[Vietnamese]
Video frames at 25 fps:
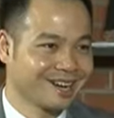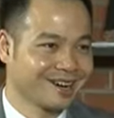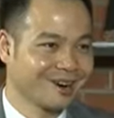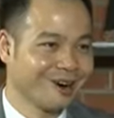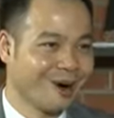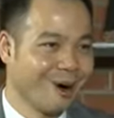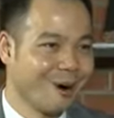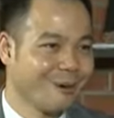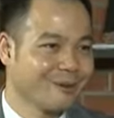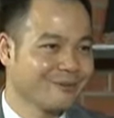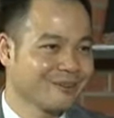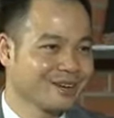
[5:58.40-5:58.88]
là
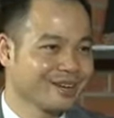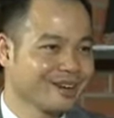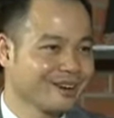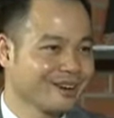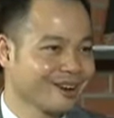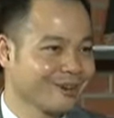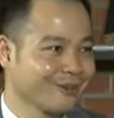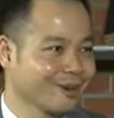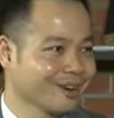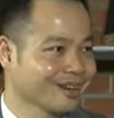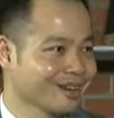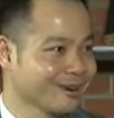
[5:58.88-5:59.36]
khó bởi vì
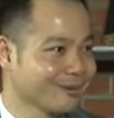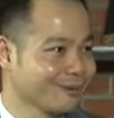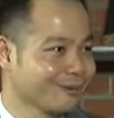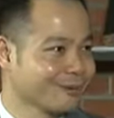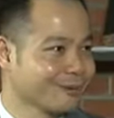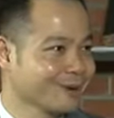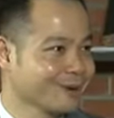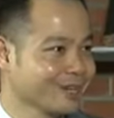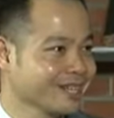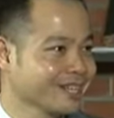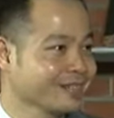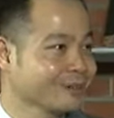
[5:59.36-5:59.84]
đó là quan điểm
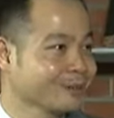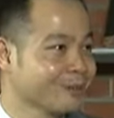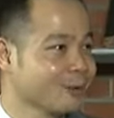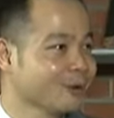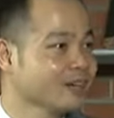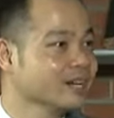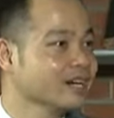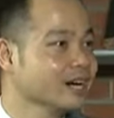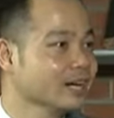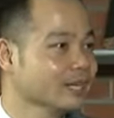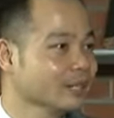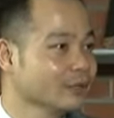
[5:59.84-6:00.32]
cá nhân của
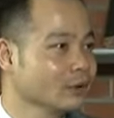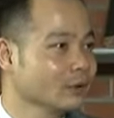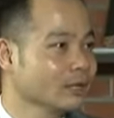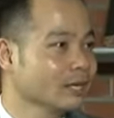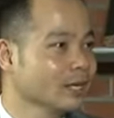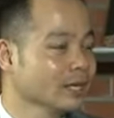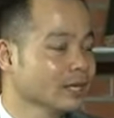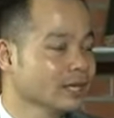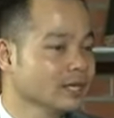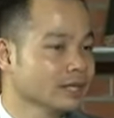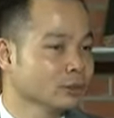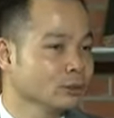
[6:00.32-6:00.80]
mỗi người thôi.
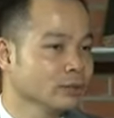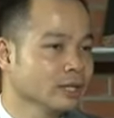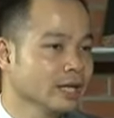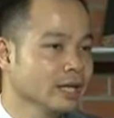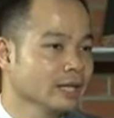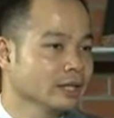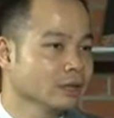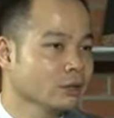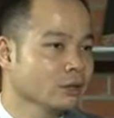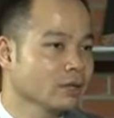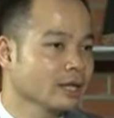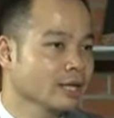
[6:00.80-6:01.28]
Nhưng tuy
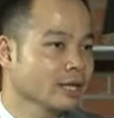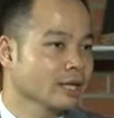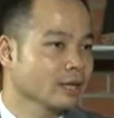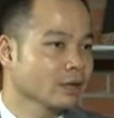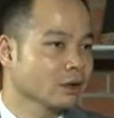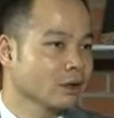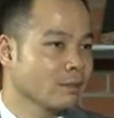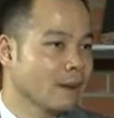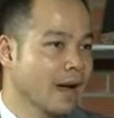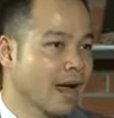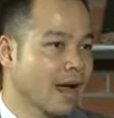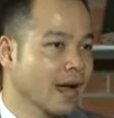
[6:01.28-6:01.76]
nhiên thì tôi nghĩ là
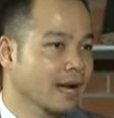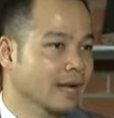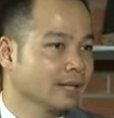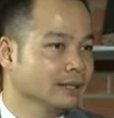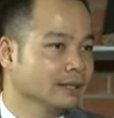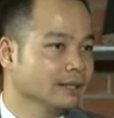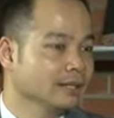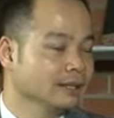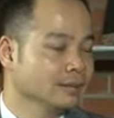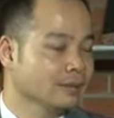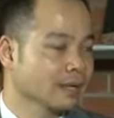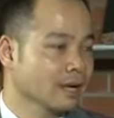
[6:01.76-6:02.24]
có 3 cái
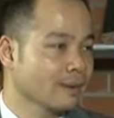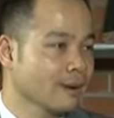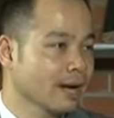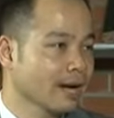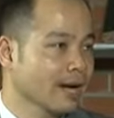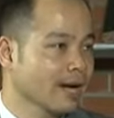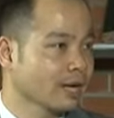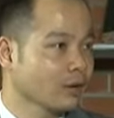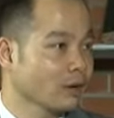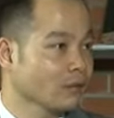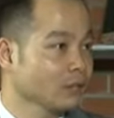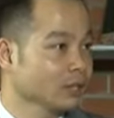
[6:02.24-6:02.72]
từ mà các
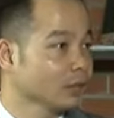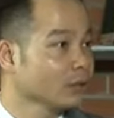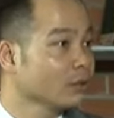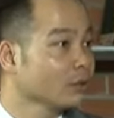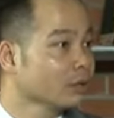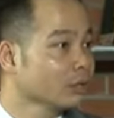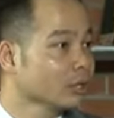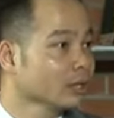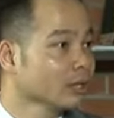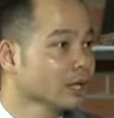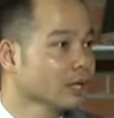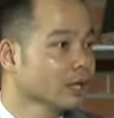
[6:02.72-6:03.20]
bạn hay nói về tôi.